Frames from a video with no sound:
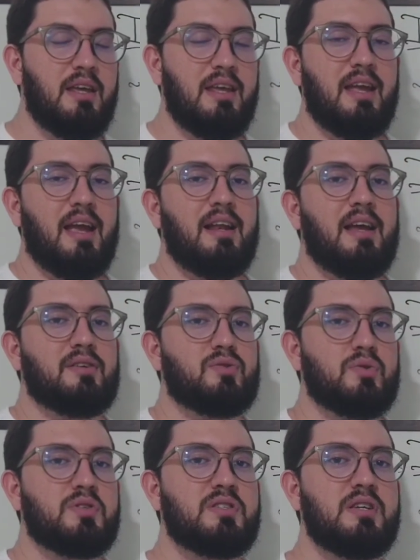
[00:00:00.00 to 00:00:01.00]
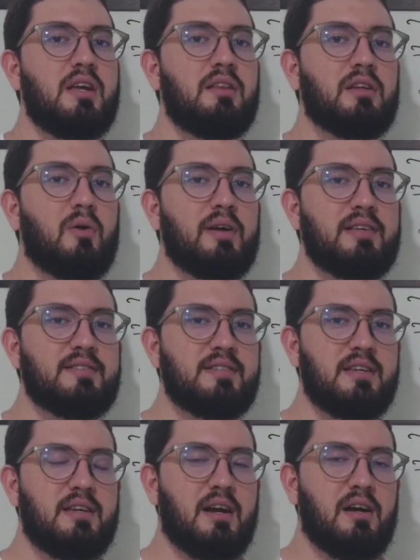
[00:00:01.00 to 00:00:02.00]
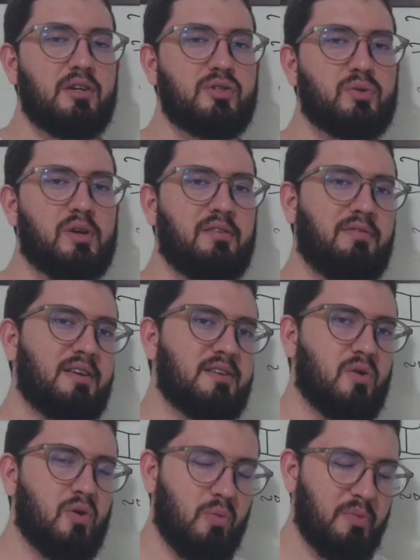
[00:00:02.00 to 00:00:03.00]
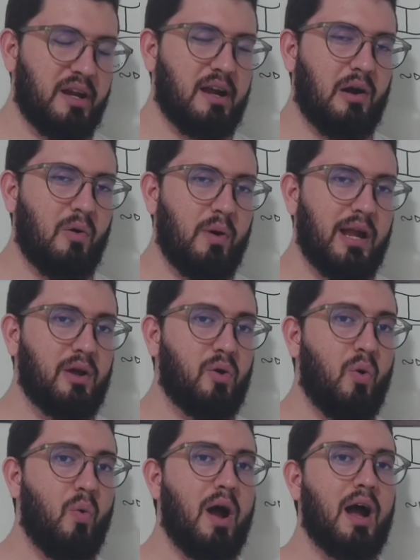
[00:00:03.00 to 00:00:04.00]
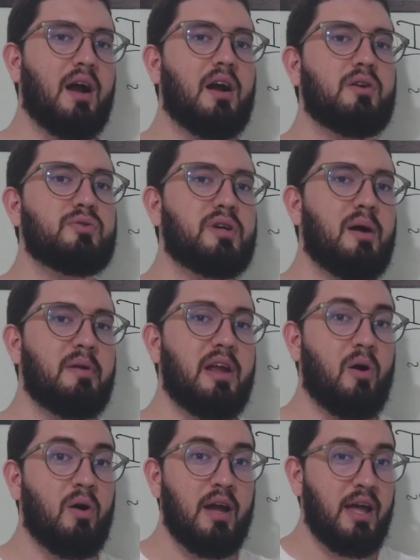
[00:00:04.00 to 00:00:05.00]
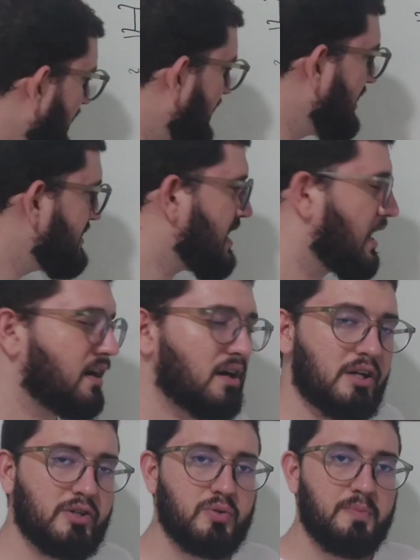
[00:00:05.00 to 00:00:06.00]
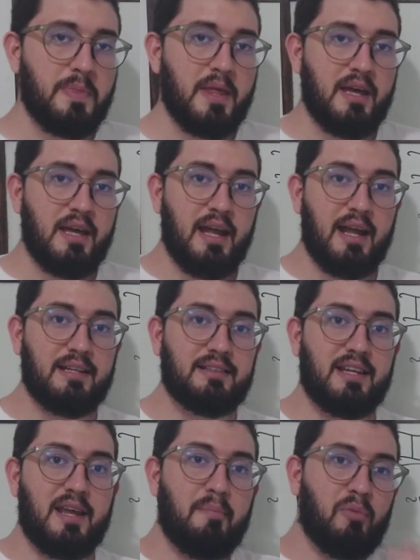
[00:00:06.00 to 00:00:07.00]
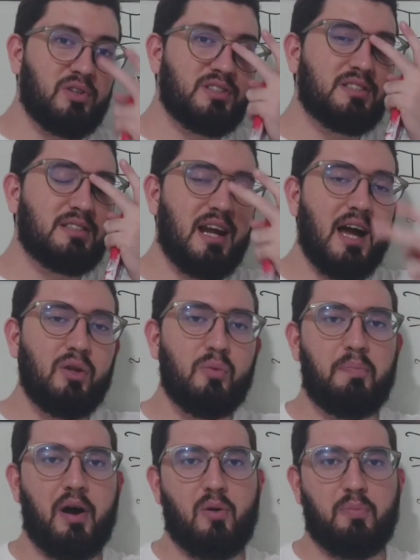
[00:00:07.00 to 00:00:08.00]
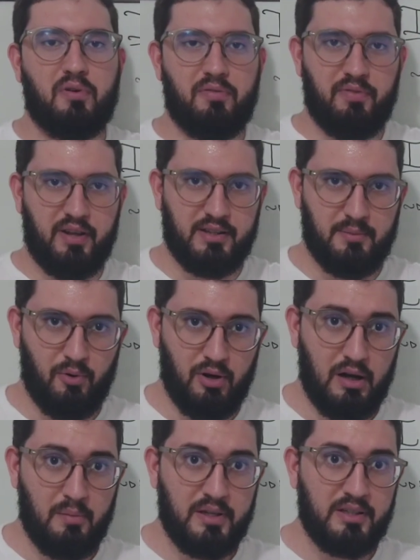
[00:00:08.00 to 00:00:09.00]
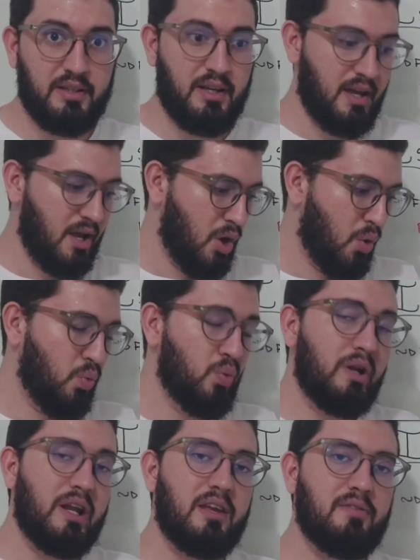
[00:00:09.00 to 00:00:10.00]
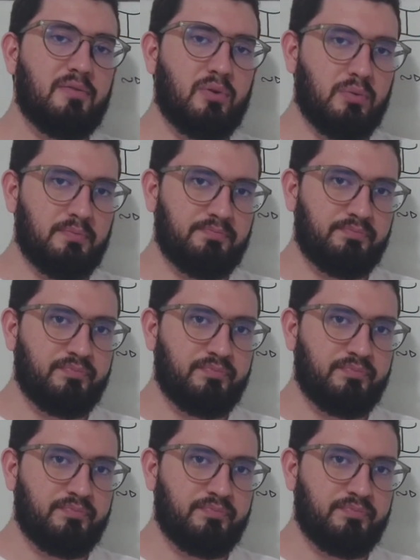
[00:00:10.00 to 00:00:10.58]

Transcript: e ele associa então esse anjo que vem comunicar com ele com o arcanjo Gabriel. E esse arcanjo, ele teria mostrado para o profeta Muhammad um livro.